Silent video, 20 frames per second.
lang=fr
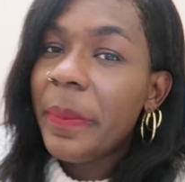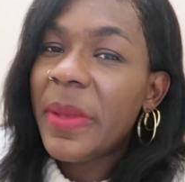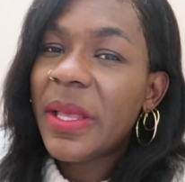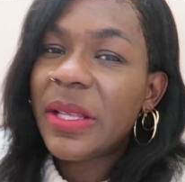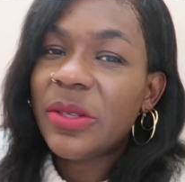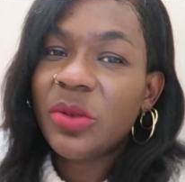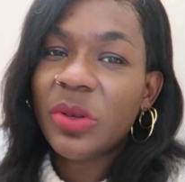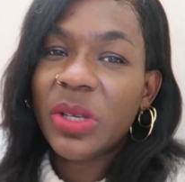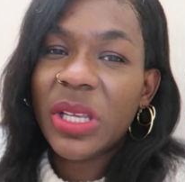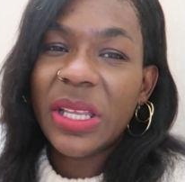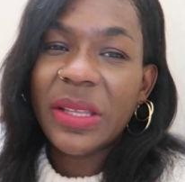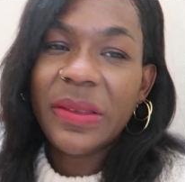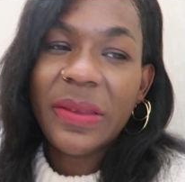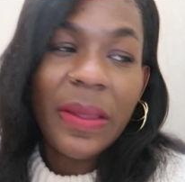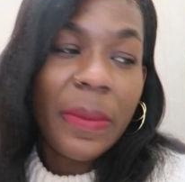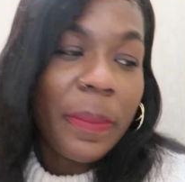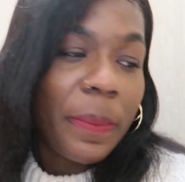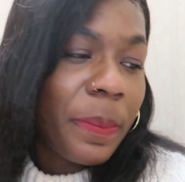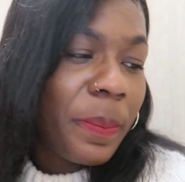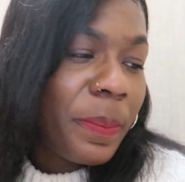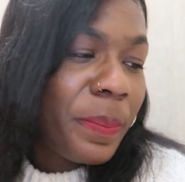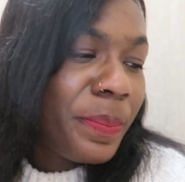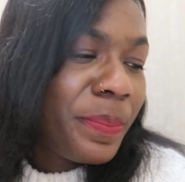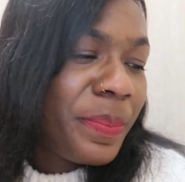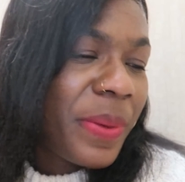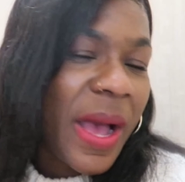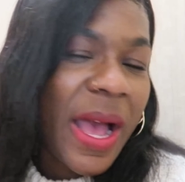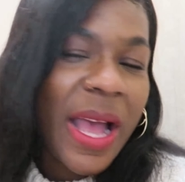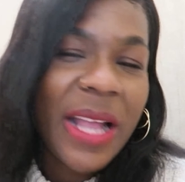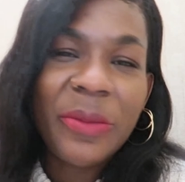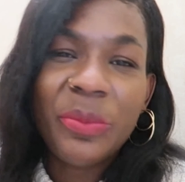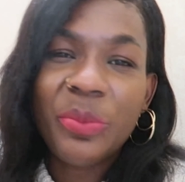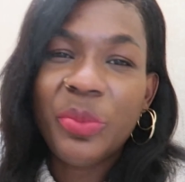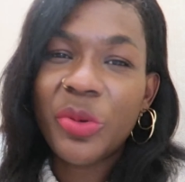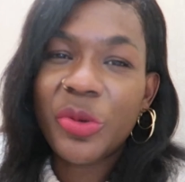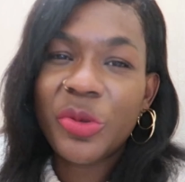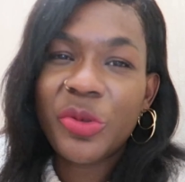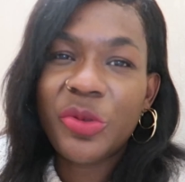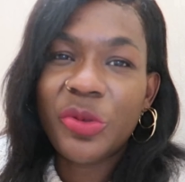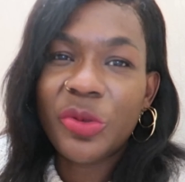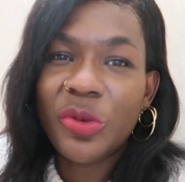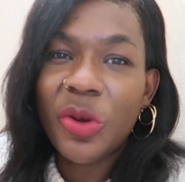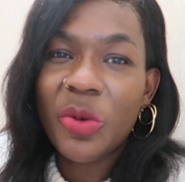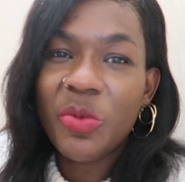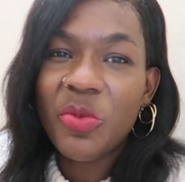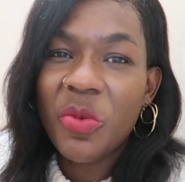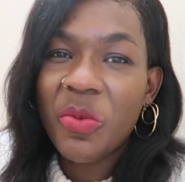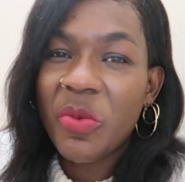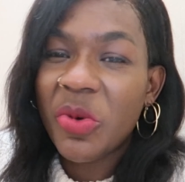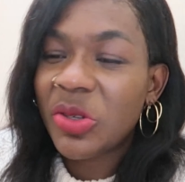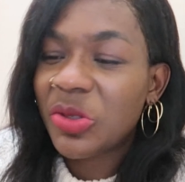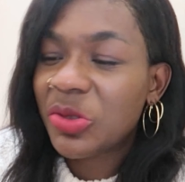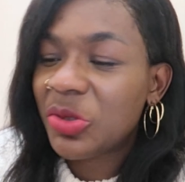Mes ongles étaient pas de bouche sur le moment.